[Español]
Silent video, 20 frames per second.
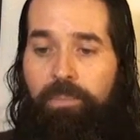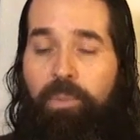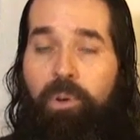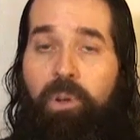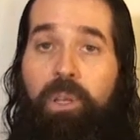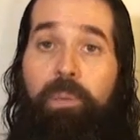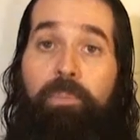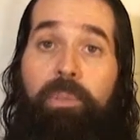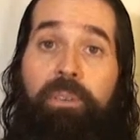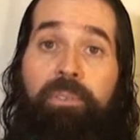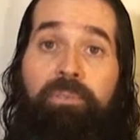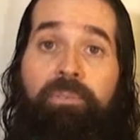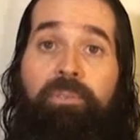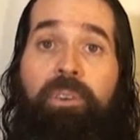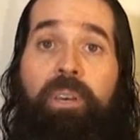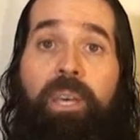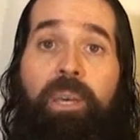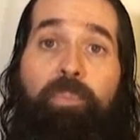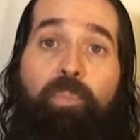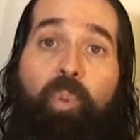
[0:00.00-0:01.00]
porque mi
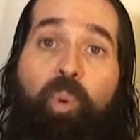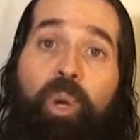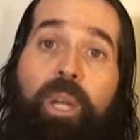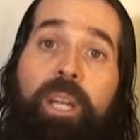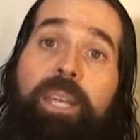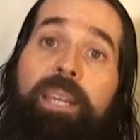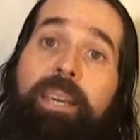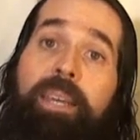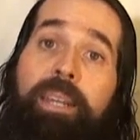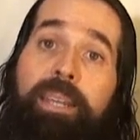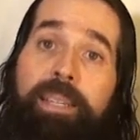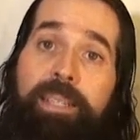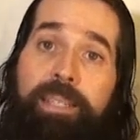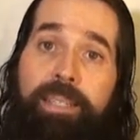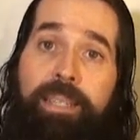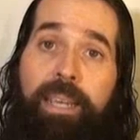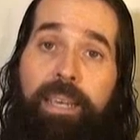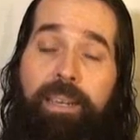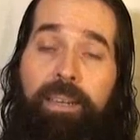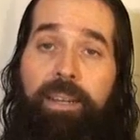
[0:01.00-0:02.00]
fe puede
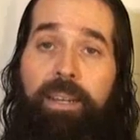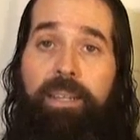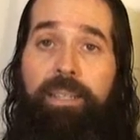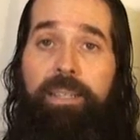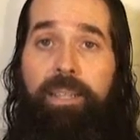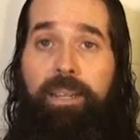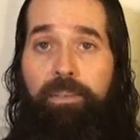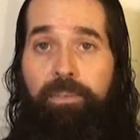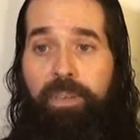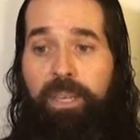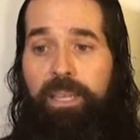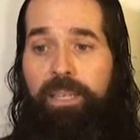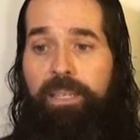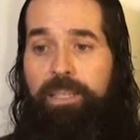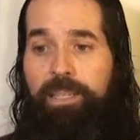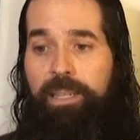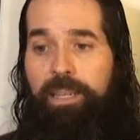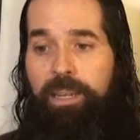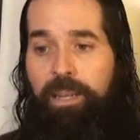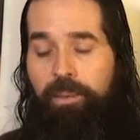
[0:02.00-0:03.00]
crecer a través
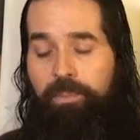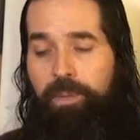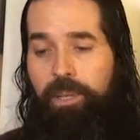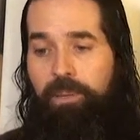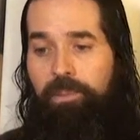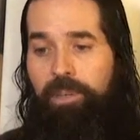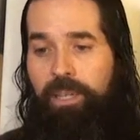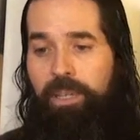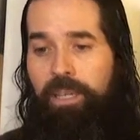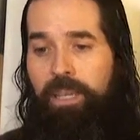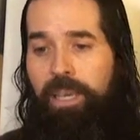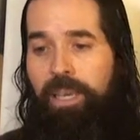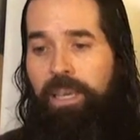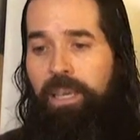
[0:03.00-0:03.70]
de la Biblia.